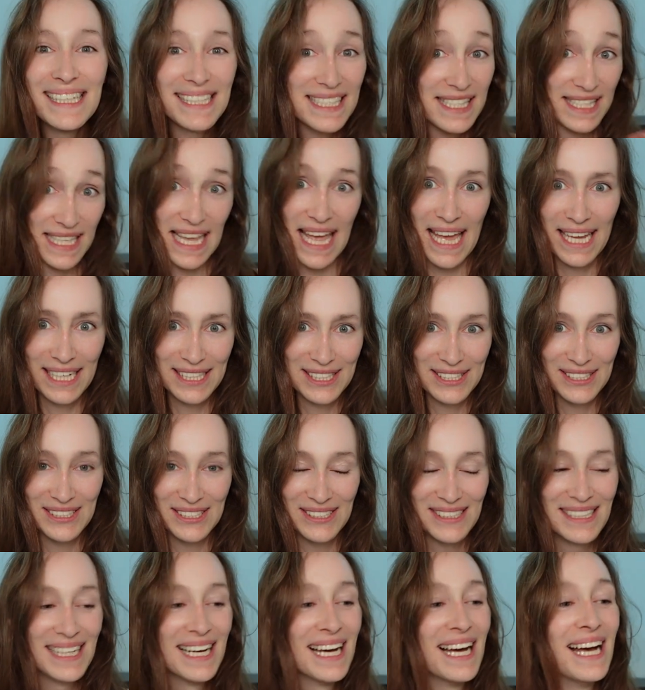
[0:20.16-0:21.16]

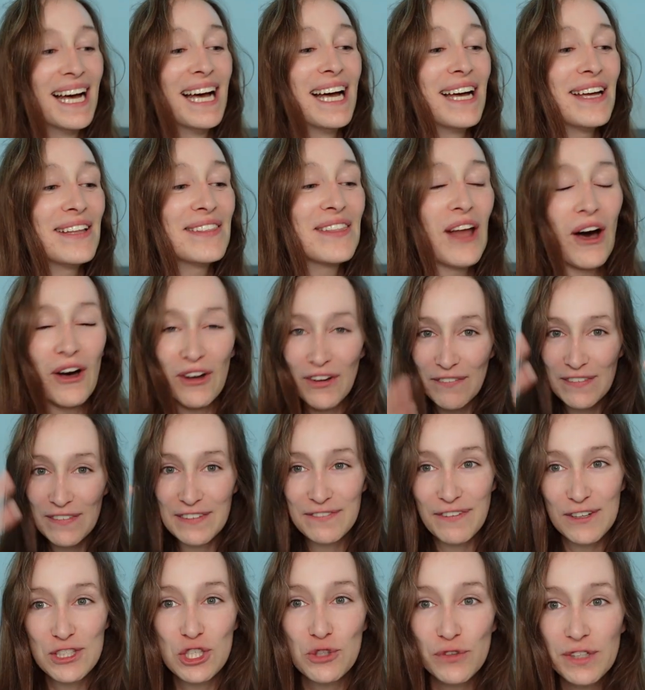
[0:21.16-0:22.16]
Scherzo! No, vi
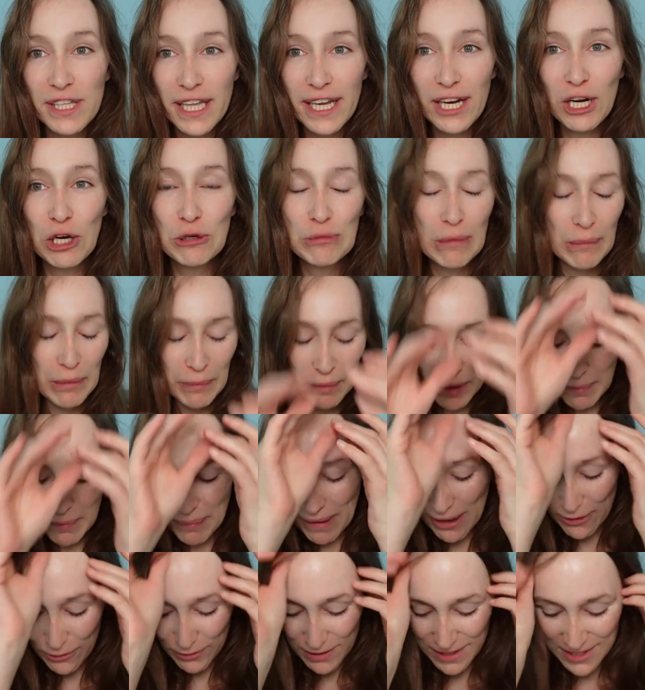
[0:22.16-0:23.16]
faccio vedere come mi
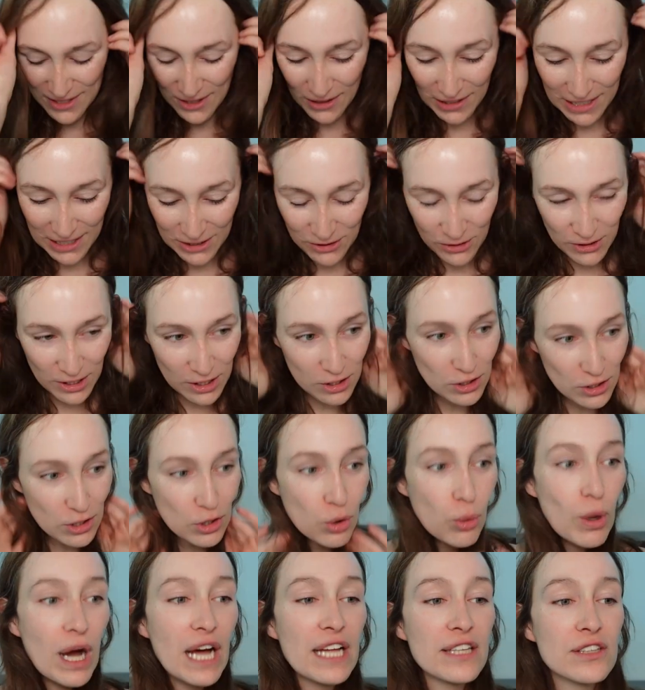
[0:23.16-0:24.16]
preparo di solito io
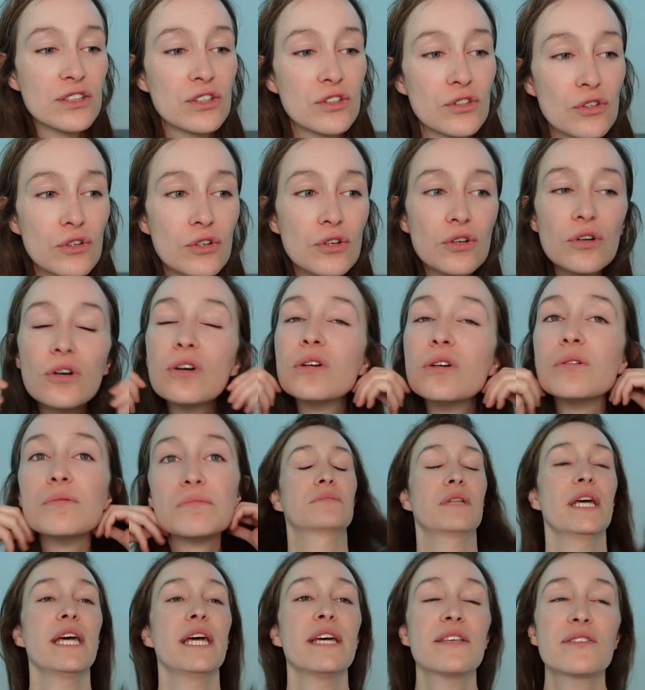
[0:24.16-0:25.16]
quando
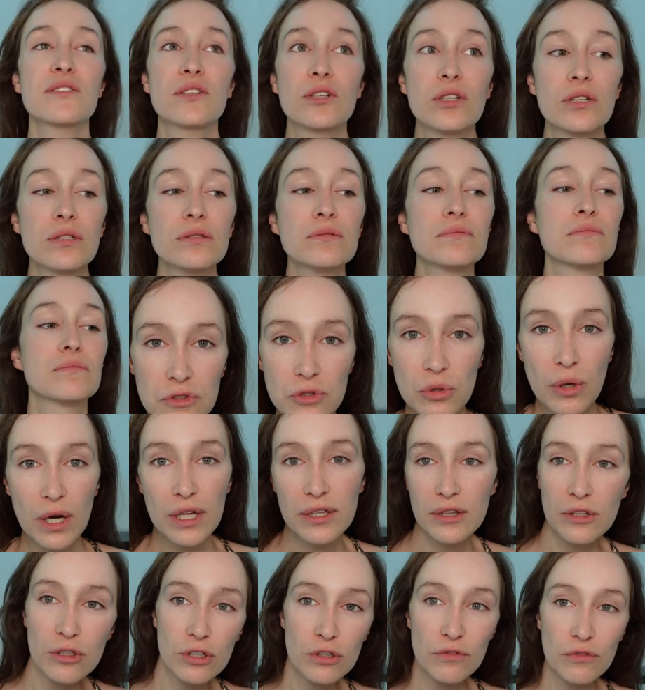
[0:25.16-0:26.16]
esco
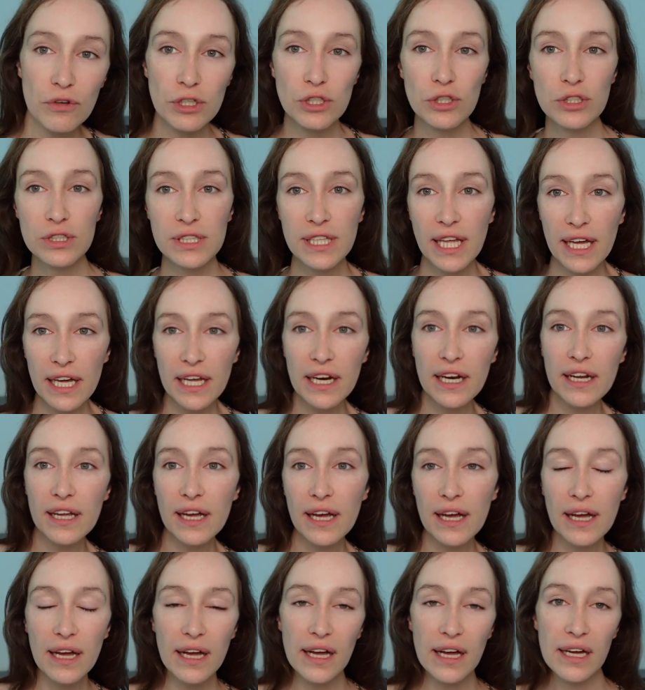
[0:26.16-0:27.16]
quando voglio andare
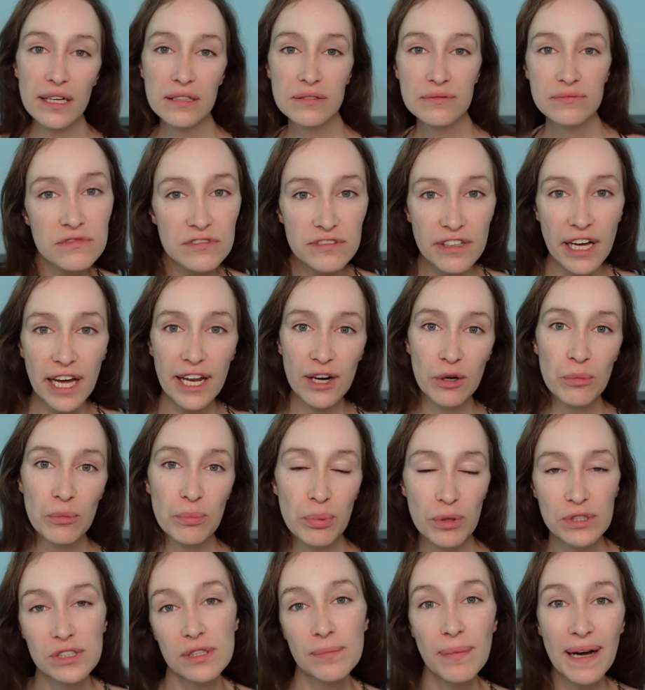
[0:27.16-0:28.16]
a fare un
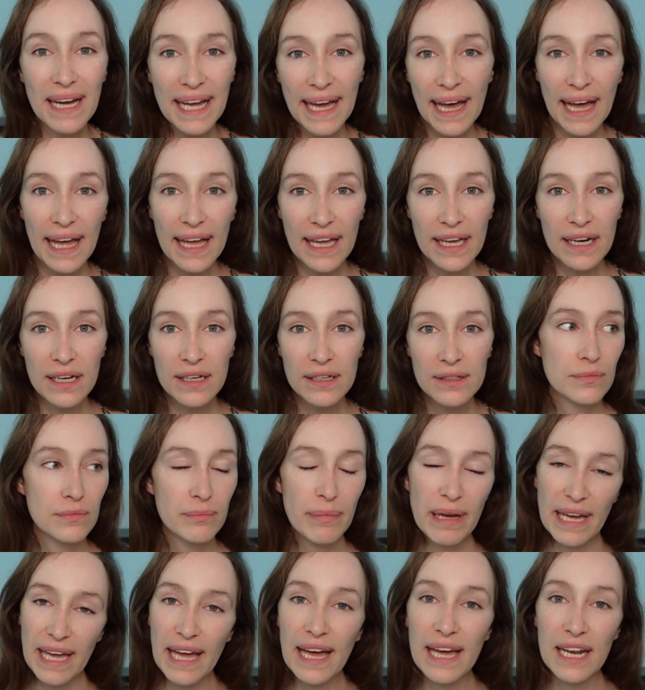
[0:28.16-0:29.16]
po' di bagar,
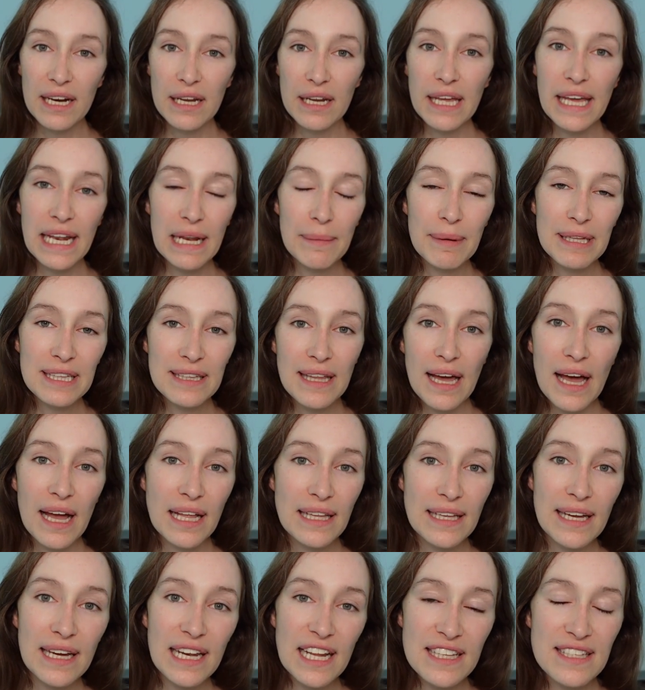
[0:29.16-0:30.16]
bagar è la
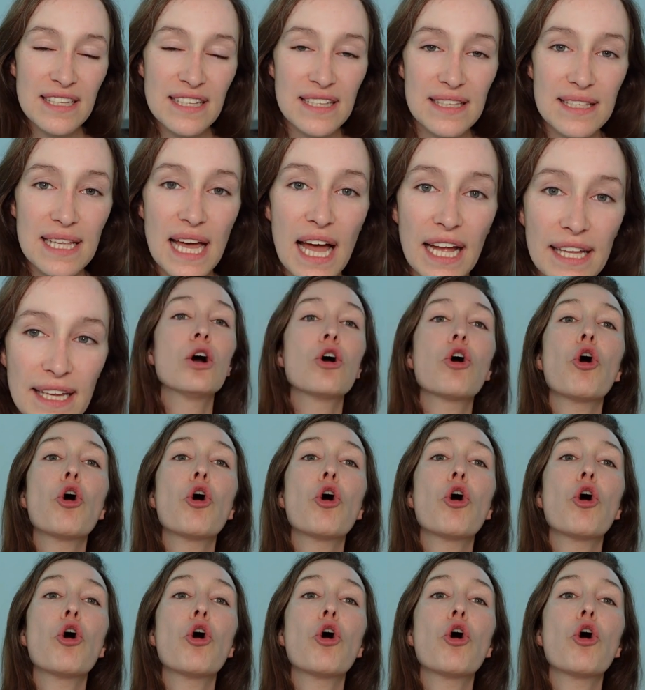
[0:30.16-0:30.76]
battaglia, la zizzania.